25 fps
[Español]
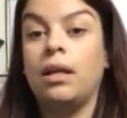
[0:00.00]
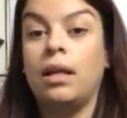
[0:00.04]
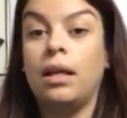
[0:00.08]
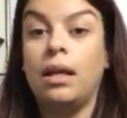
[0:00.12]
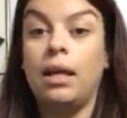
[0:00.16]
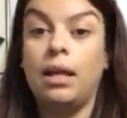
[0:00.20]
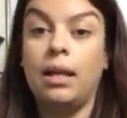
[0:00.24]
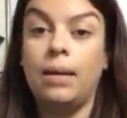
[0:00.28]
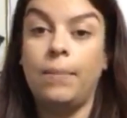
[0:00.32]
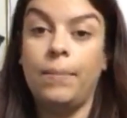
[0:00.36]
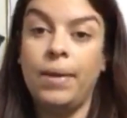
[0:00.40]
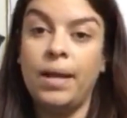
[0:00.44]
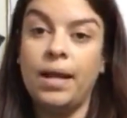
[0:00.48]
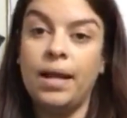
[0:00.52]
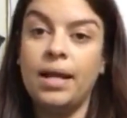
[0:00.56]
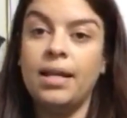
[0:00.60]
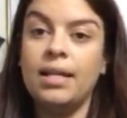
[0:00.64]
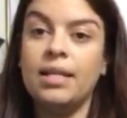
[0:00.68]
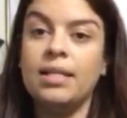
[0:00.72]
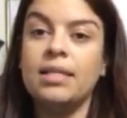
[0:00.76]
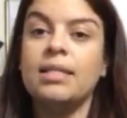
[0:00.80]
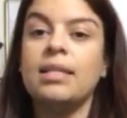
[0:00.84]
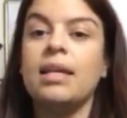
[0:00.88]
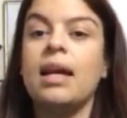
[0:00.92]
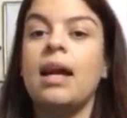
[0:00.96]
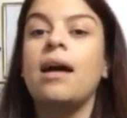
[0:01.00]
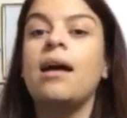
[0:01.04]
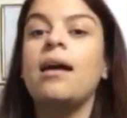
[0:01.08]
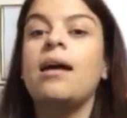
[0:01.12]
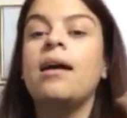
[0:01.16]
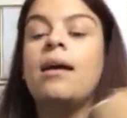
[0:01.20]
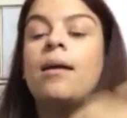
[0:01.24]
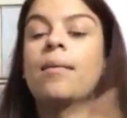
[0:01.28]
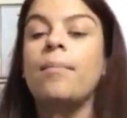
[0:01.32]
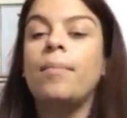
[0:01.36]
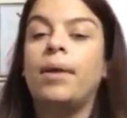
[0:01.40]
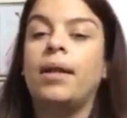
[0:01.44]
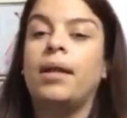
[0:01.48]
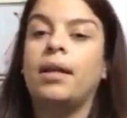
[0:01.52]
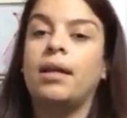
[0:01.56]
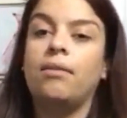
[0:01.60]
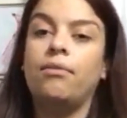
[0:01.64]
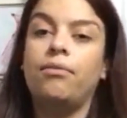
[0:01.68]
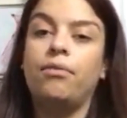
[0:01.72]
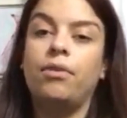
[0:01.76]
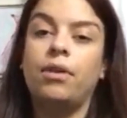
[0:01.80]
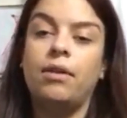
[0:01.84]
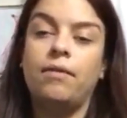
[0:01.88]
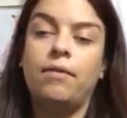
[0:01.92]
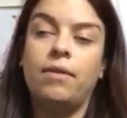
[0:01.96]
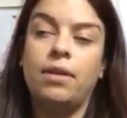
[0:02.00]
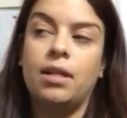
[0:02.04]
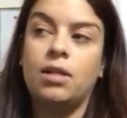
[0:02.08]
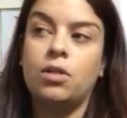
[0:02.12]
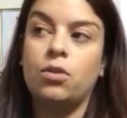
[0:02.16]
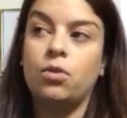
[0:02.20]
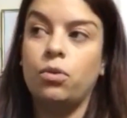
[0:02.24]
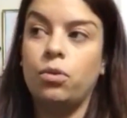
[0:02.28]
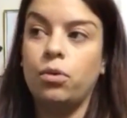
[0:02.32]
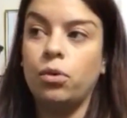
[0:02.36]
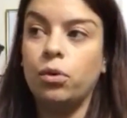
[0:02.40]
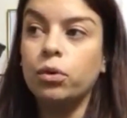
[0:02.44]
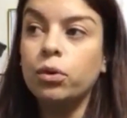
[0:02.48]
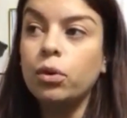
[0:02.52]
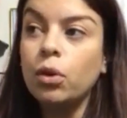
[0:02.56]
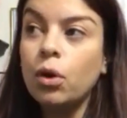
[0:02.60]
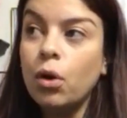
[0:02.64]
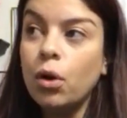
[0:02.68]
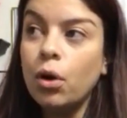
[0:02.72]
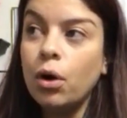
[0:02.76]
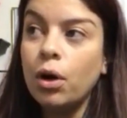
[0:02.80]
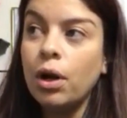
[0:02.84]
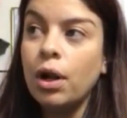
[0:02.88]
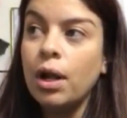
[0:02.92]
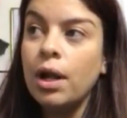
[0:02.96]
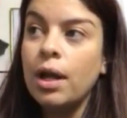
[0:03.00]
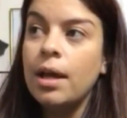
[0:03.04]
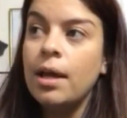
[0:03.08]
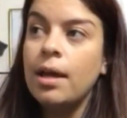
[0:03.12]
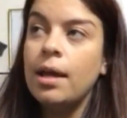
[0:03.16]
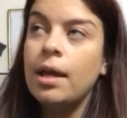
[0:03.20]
en la emergencia para que fuera a ver a su doctor